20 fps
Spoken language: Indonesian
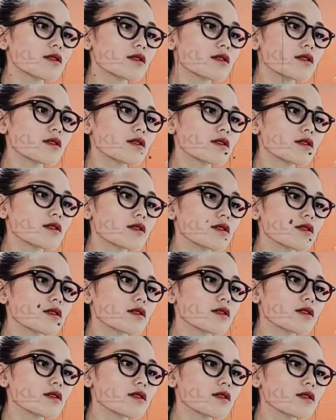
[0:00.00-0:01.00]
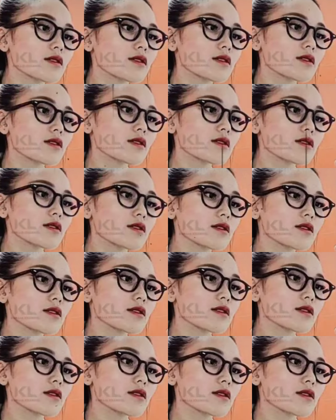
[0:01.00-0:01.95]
di keterangan foto tersebut.